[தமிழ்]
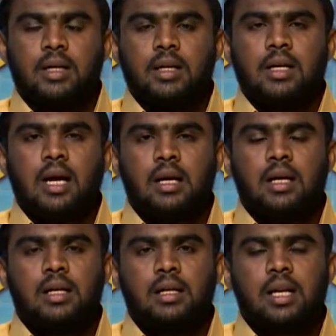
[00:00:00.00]

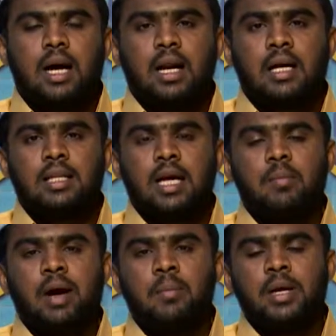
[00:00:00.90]
நாங்கள் நாலாந்த
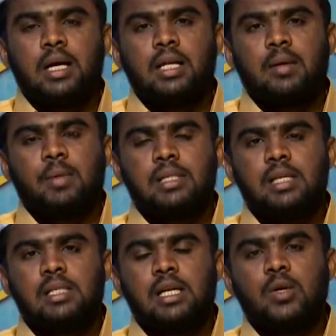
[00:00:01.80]
இமாமி அக்கிதா
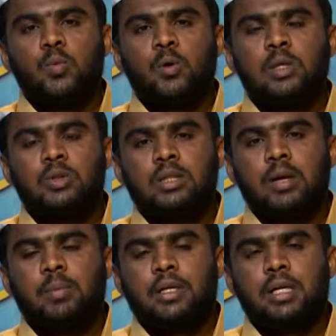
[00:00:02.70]
மஜ்லிஸில் நுபுவத்துவத்தை
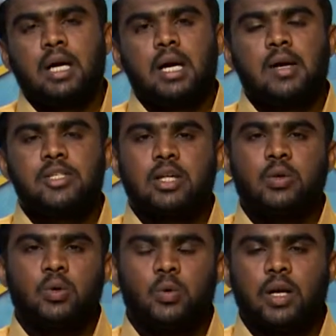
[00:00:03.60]
பற்றி நாங்கள் ஆய்வு செய்து
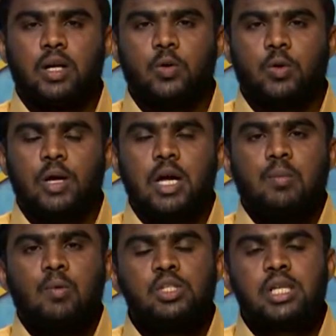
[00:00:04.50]
கொண்டு வருகின்றோம்
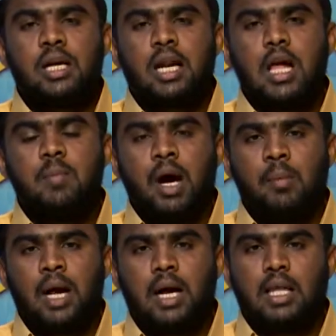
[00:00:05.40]
முன் சென்ற
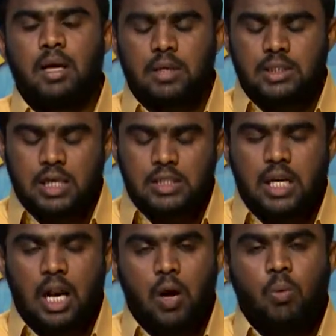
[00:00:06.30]
இமாமி அக்கிதா
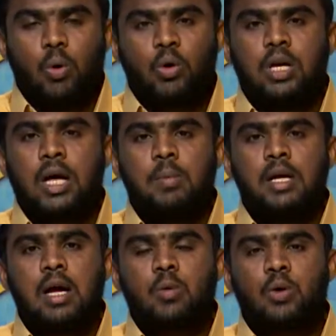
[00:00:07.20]
மஜ்லிஸில் ஒரு
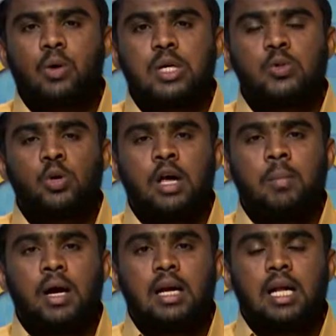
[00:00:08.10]
நபியை ஒரு ரசூலை
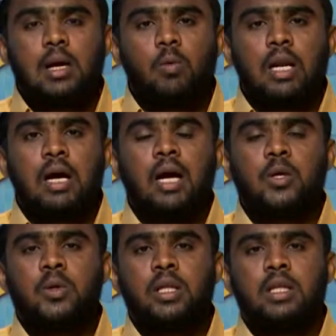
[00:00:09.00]
மக்களுக்கு
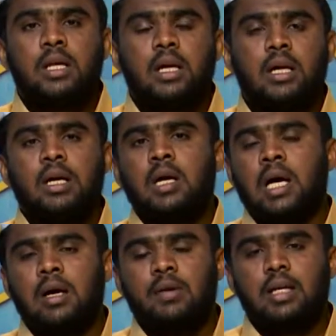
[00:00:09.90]

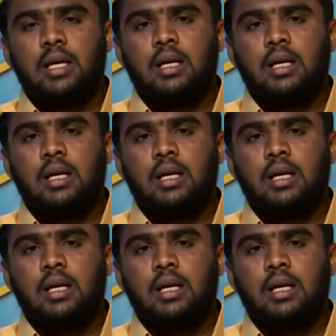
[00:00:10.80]
வழிகாட்டுவதற்காக வேண்டி